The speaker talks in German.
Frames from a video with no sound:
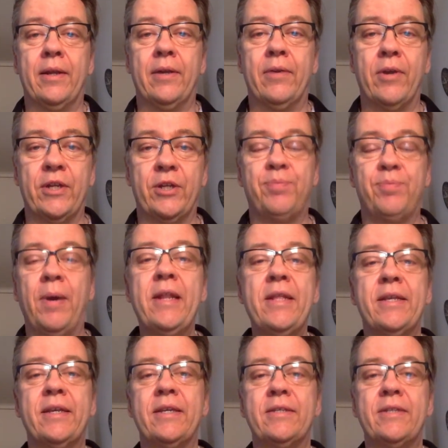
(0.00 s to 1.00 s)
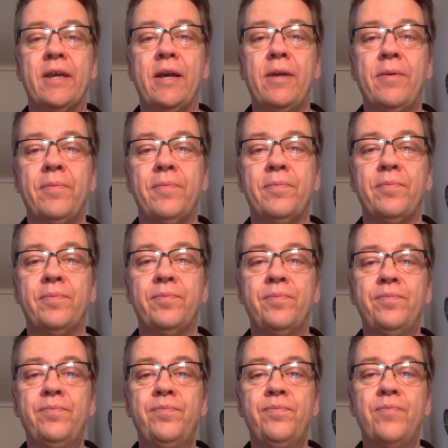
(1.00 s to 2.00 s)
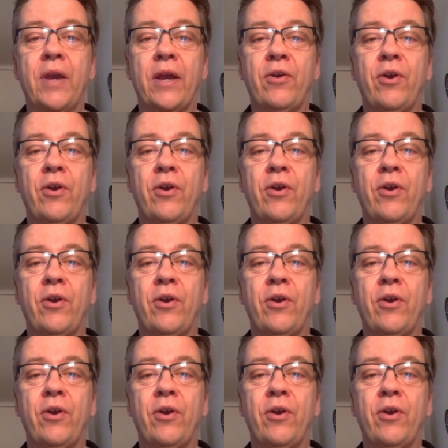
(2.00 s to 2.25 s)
Nur das Spannende ist ja, wir